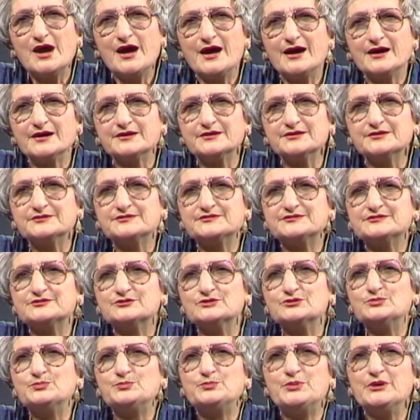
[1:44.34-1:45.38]
voir
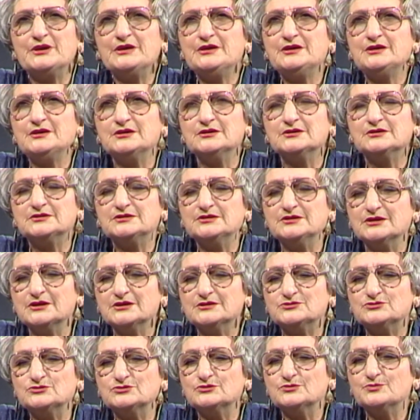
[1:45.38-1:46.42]
ce pays qui
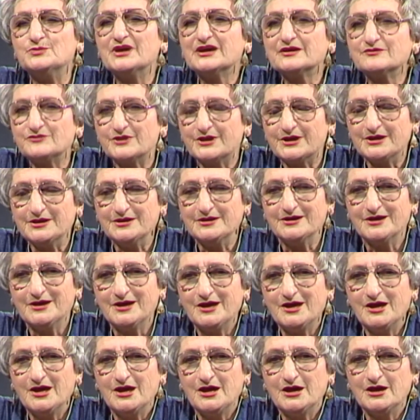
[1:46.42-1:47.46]
est une merveille
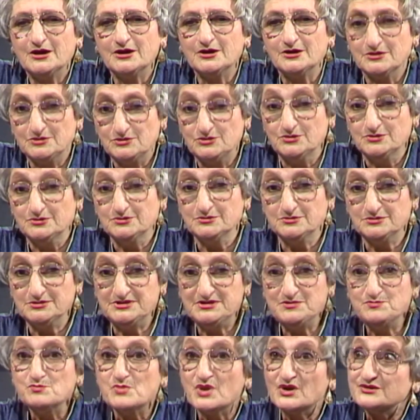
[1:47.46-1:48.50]
euh, de
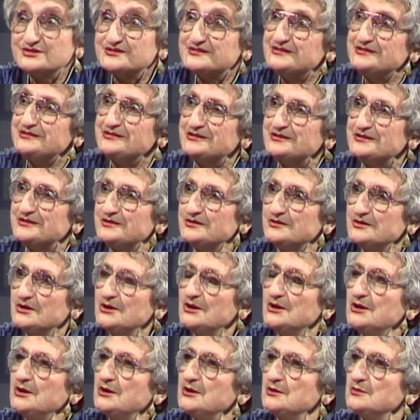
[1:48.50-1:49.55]
d'immensité,
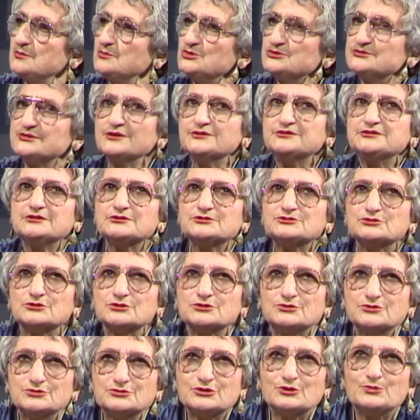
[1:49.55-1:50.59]
me sentir
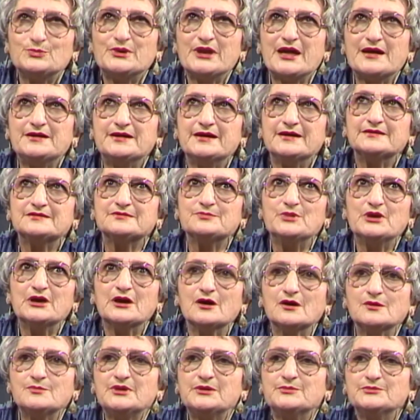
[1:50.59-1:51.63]
sur une autre planète, mais
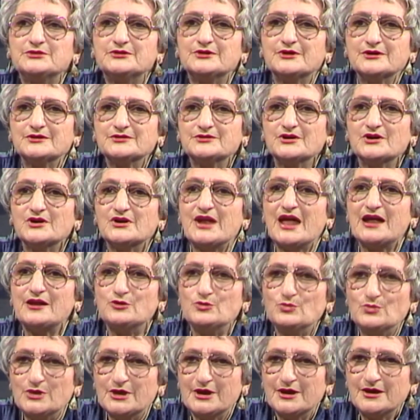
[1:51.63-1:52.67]
en même temps dans la
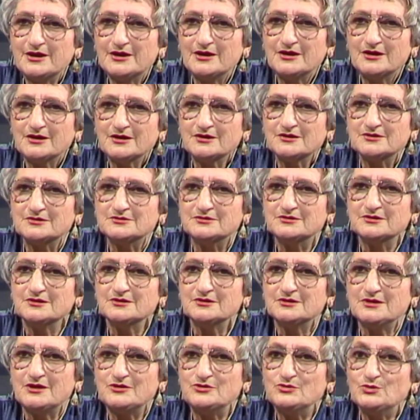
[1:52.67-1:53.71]
lumière,
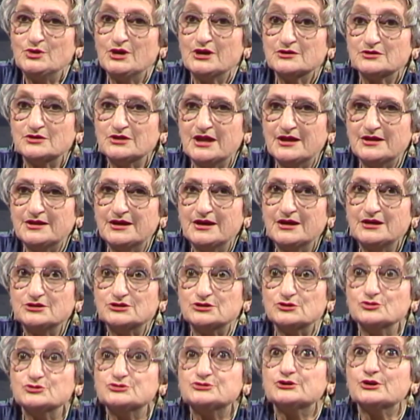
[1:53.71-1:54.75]
dans la lumière de la
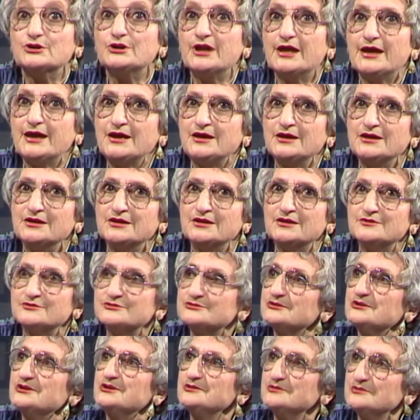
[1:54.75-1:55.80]
neige, le soleil, le
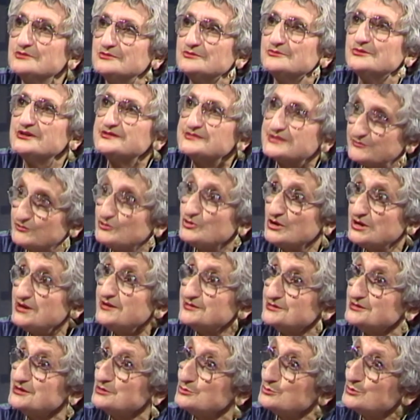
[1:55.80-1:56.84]
soleil de l'Ouest. Vous
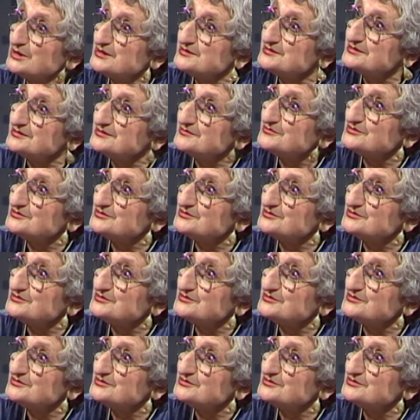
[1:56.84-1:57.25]
connaissez l'Ouest Bien